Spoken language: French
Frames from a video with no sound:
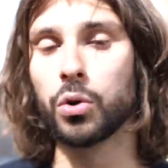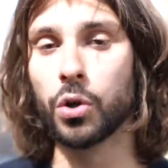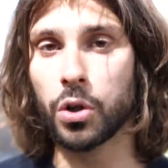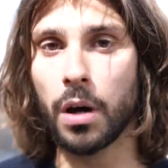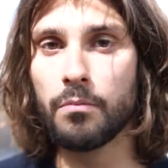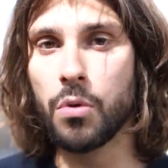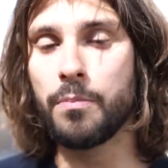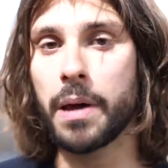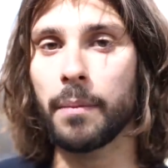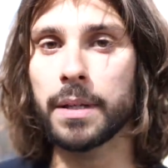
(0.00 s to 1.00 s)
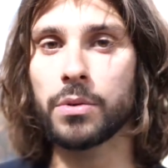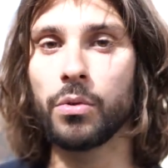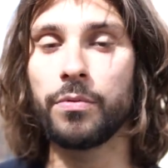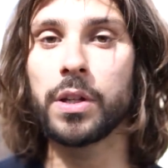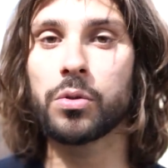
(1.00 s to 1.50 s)
Le club me permet de
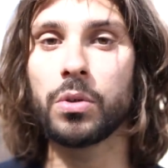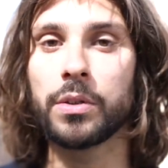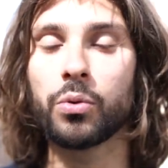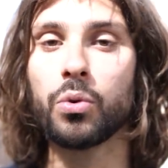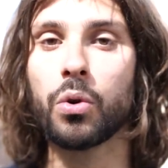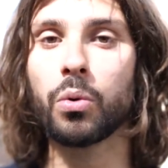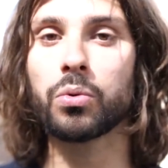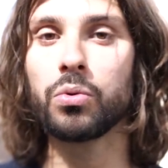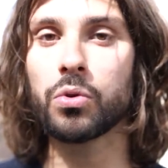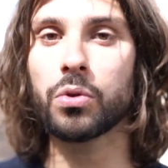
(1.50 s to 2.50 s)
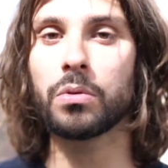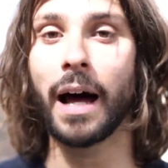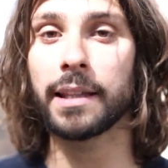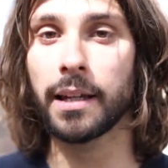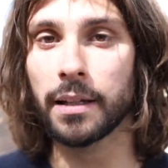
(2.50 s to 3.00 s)
véhiculer tout le contenu
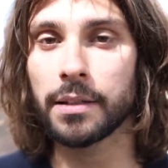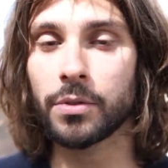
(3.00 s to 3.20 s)
interdit,